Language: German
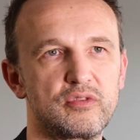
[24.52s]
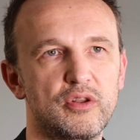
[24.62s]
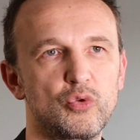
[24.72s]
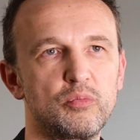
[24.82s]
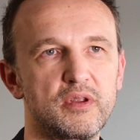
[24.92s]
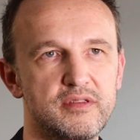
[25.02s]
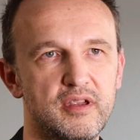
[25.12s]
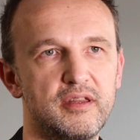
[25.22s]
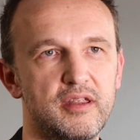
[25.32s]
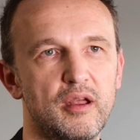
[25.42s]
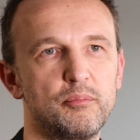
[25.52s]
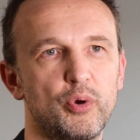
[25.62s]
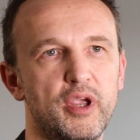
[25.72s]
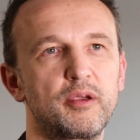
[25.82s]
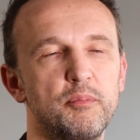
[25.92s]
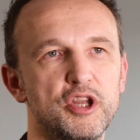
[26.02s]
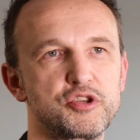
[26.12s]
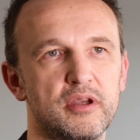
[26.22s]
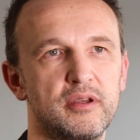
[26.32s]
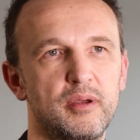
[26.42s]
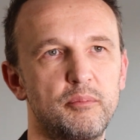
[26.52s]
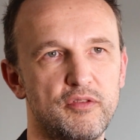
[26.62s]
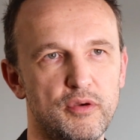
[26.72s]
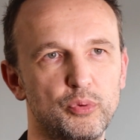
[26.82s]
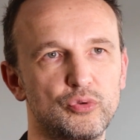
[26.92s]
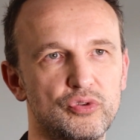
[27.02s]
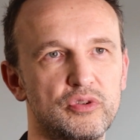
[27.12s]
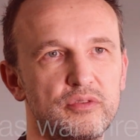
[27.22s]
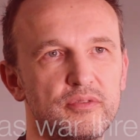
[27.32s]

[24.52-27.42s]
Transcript: und seit über zehn Jahren Projektmanager bei Verbund.